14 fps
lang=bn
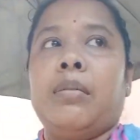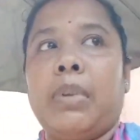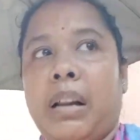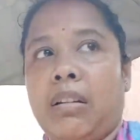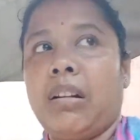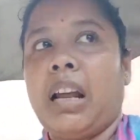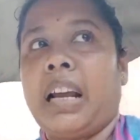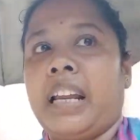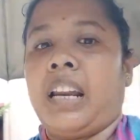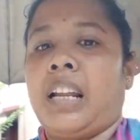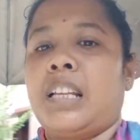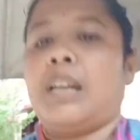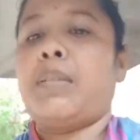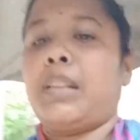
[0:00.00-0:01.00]
ভালো লাগে
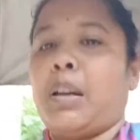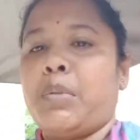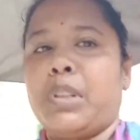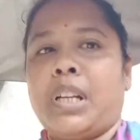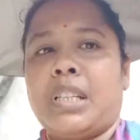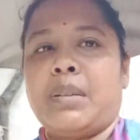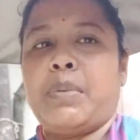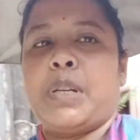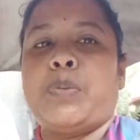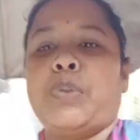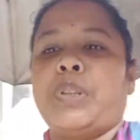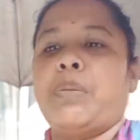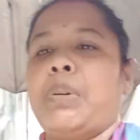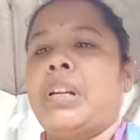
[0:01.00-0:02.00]
না যাই তার মধ্যে আজ
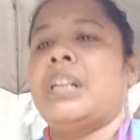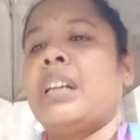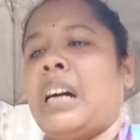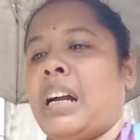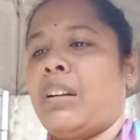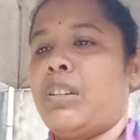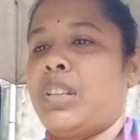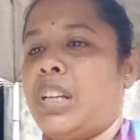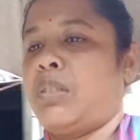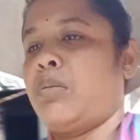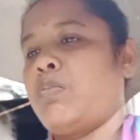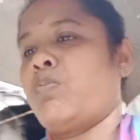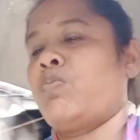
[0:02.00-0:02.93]
বৃহস্পতিবার আর ওই যেন